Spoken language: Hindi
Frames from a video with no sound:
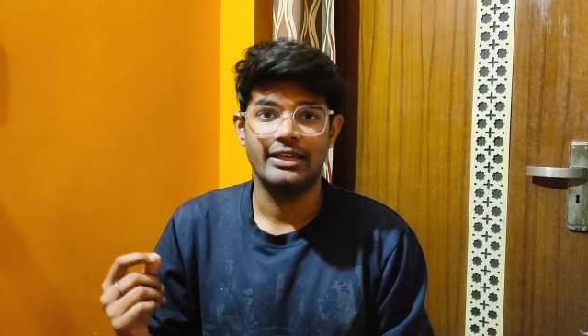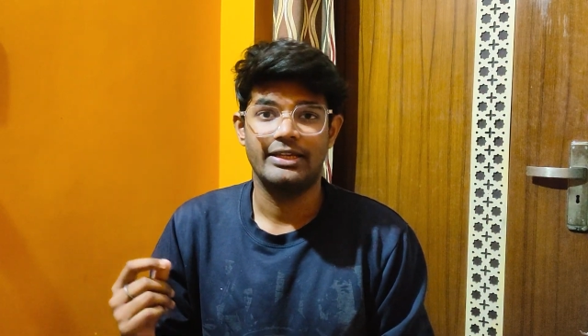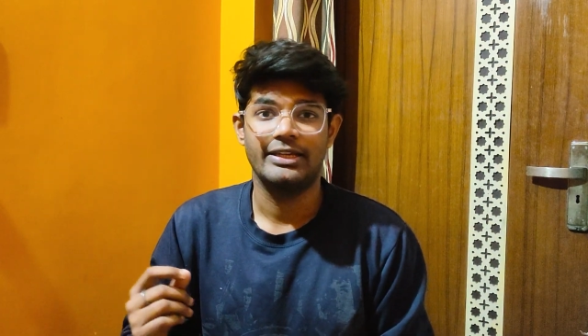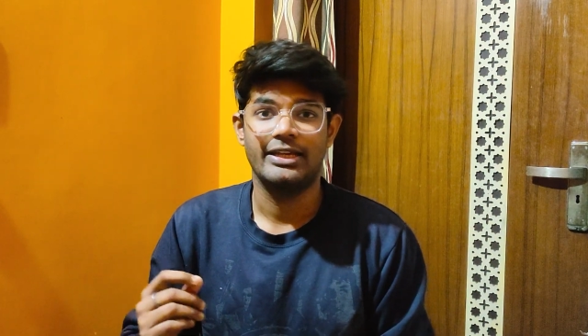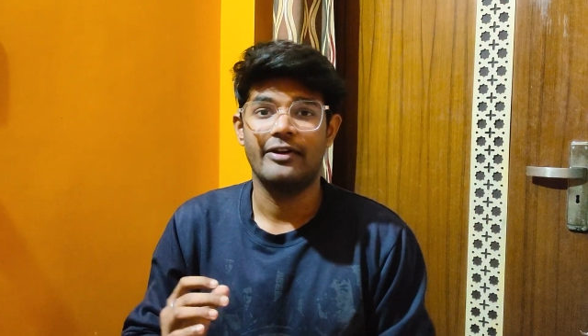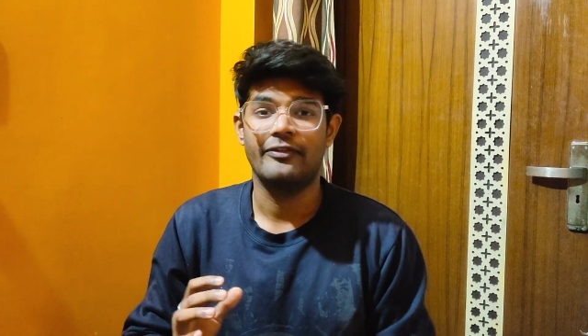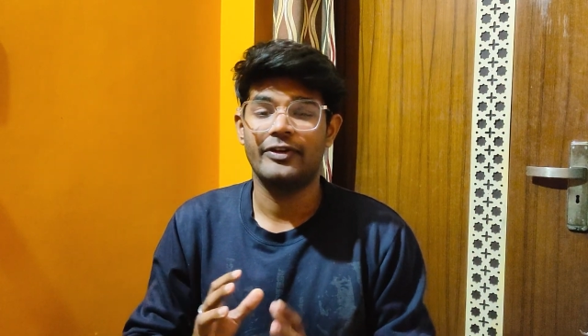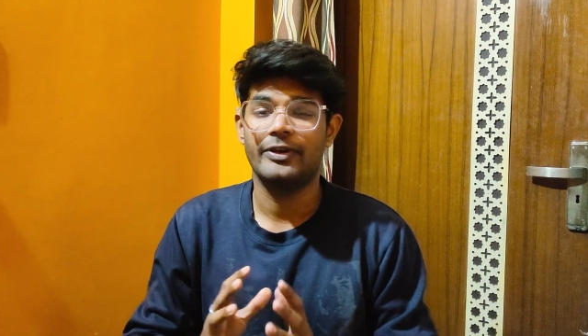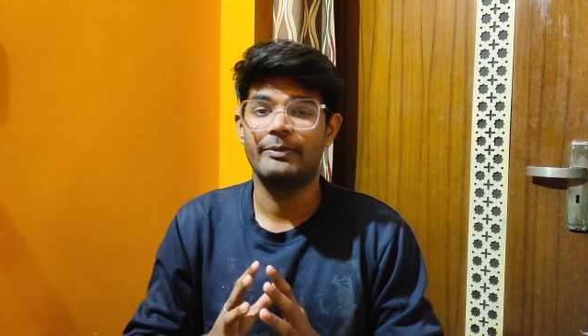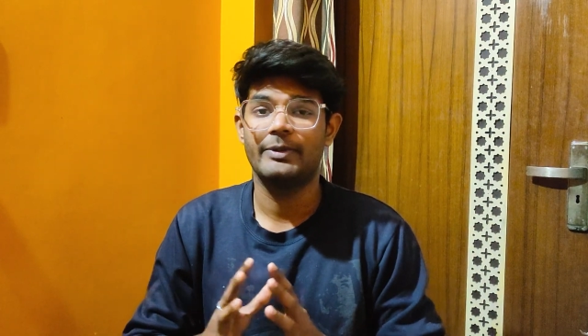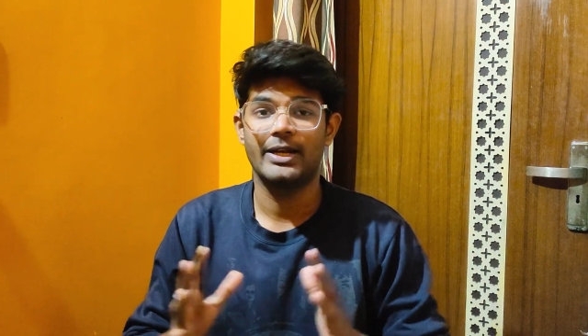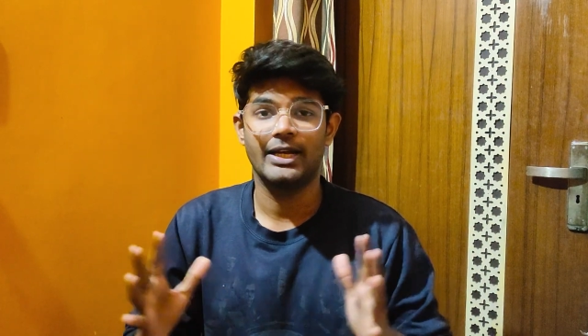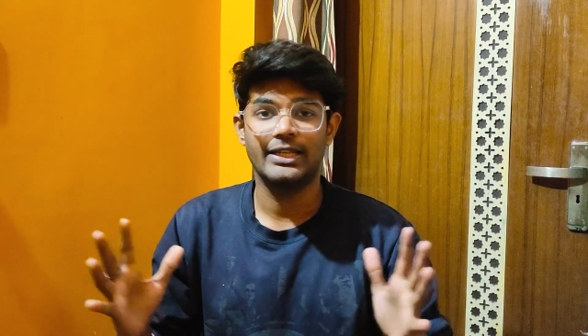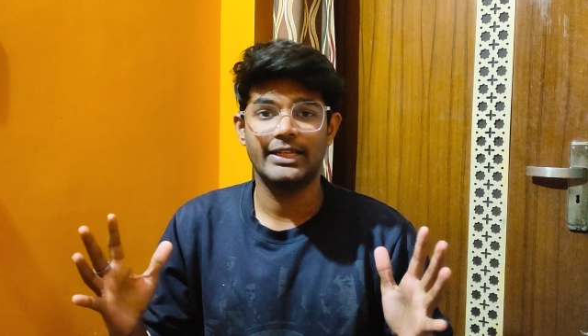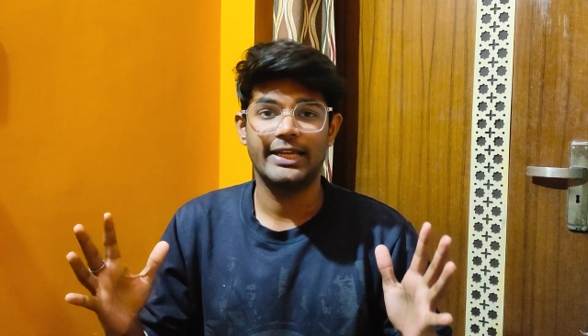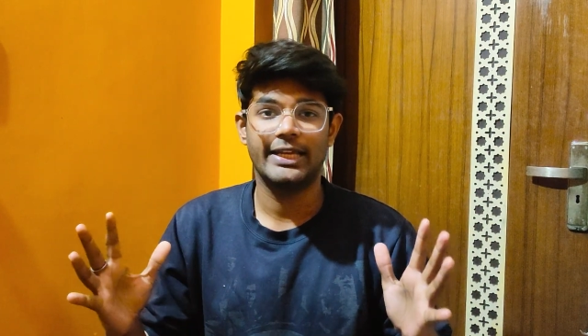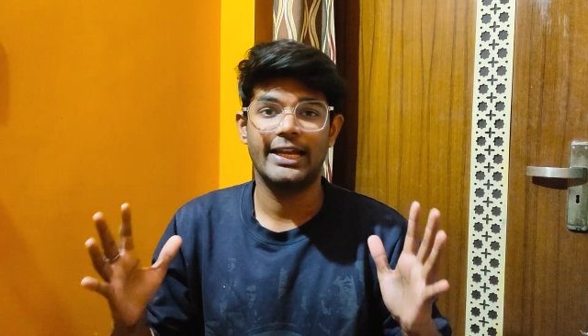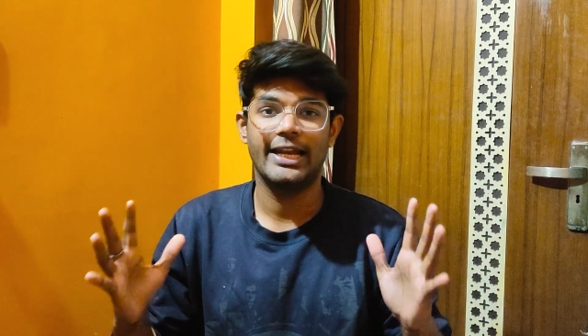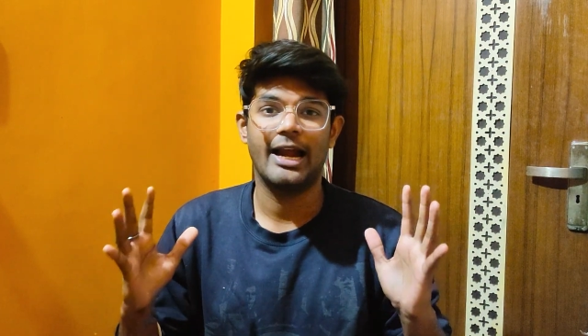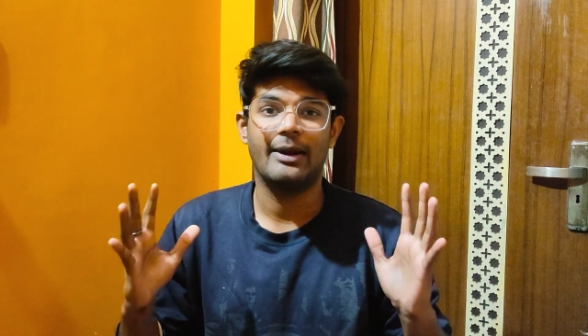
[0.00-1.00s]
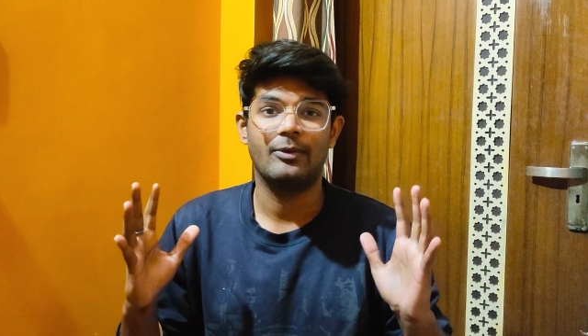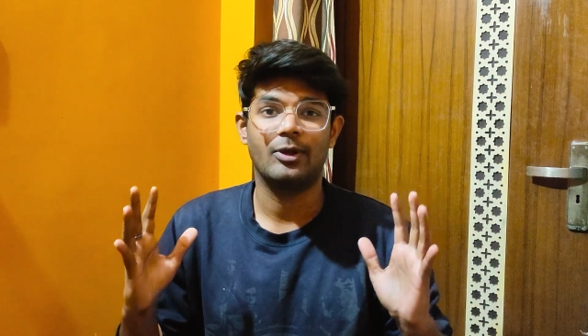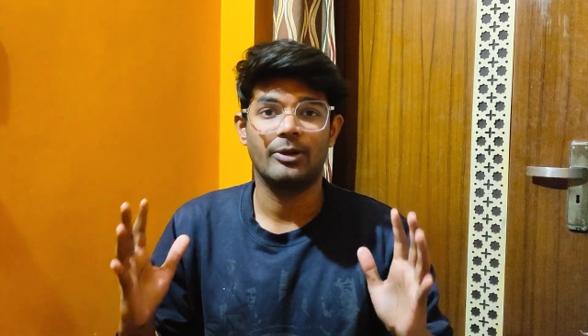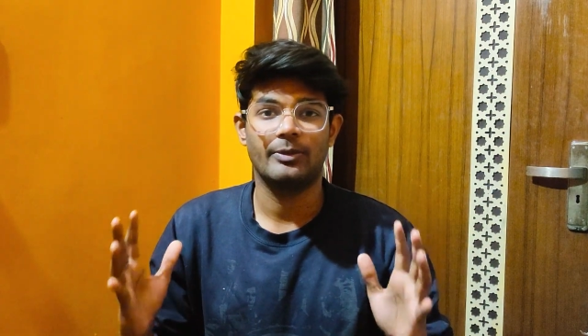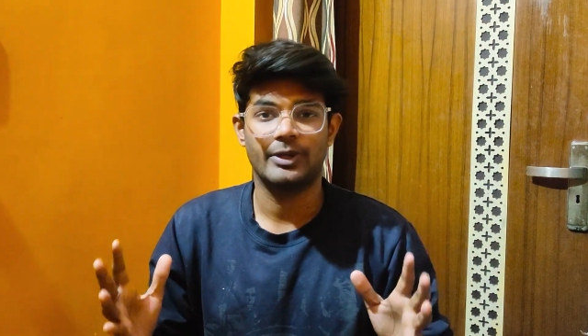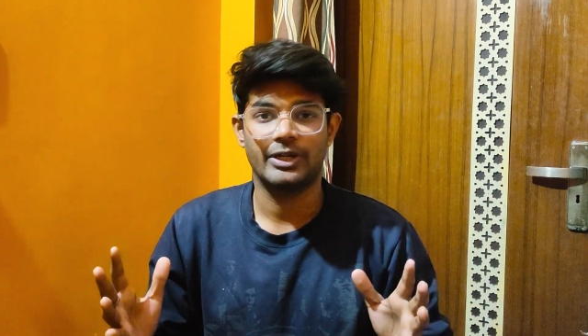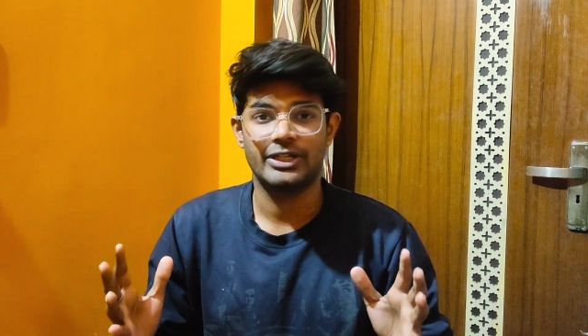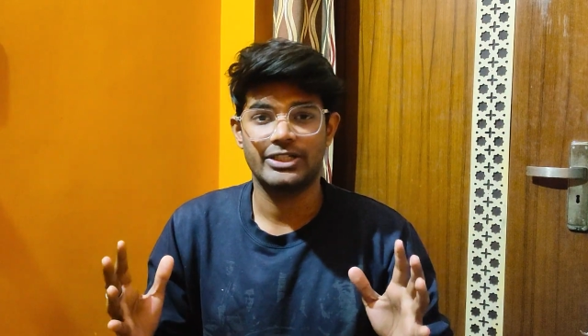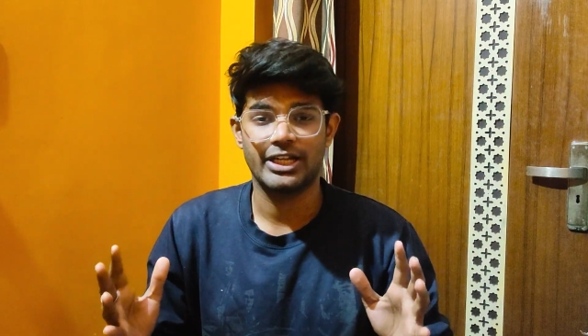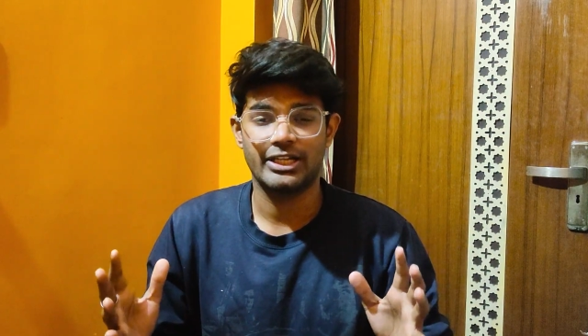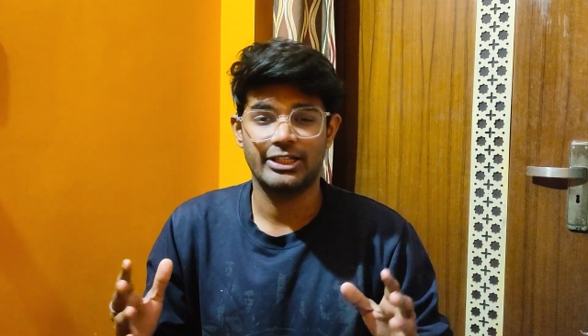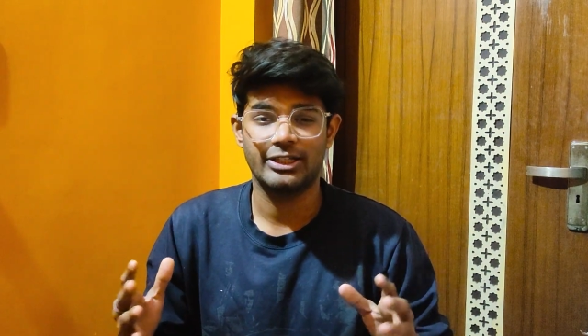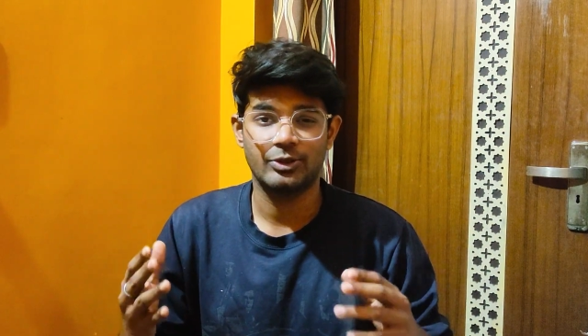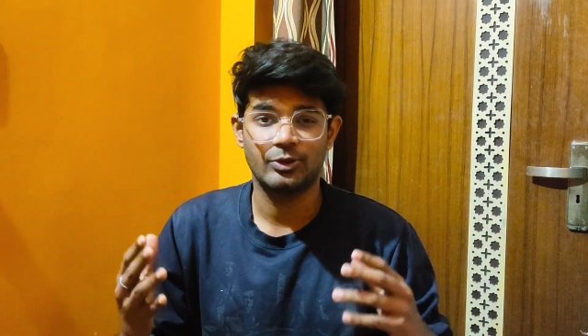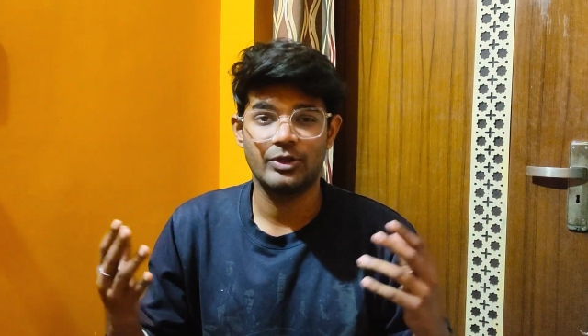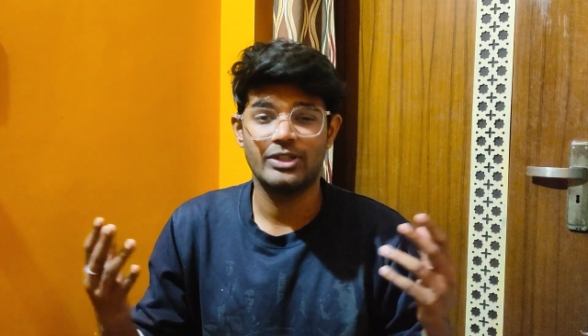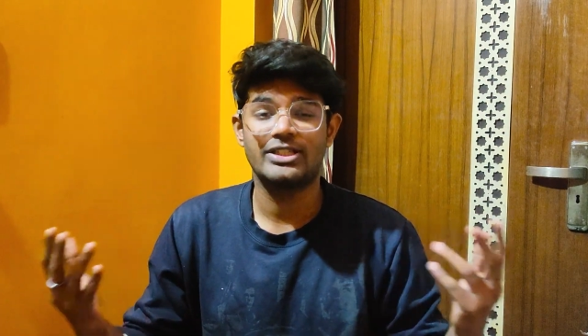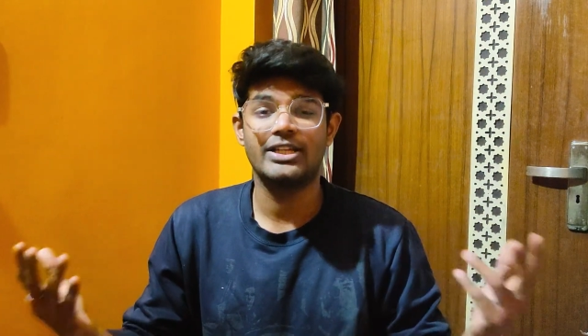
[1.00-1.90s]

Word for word: या फिर बिना देखे लैपटॉप लेने जाते हैं तो उनके